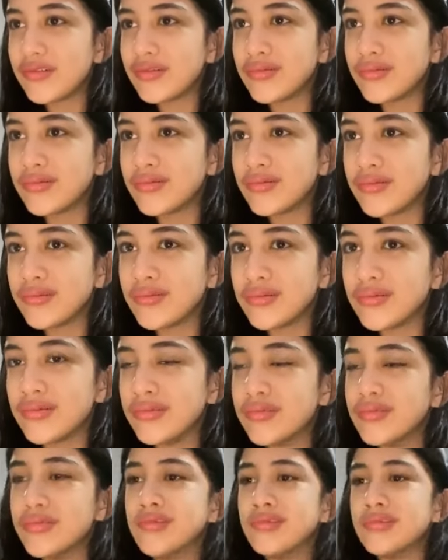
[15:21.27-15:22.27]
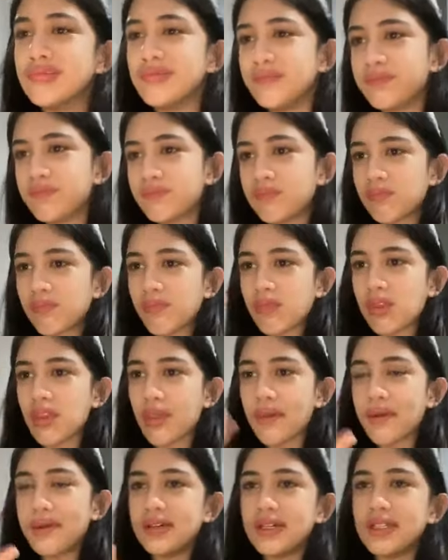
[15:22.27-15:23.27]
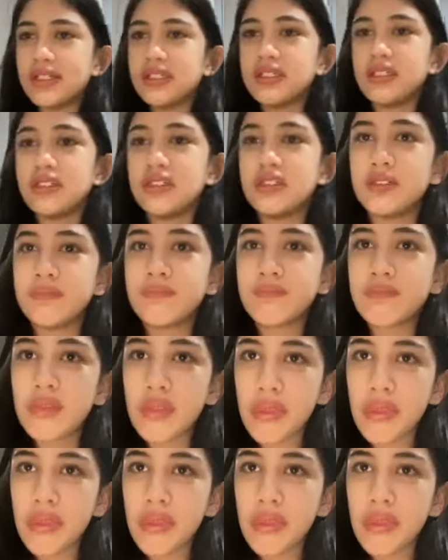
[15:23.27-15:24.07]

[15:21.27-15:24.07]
Uhuhuhu. Halo.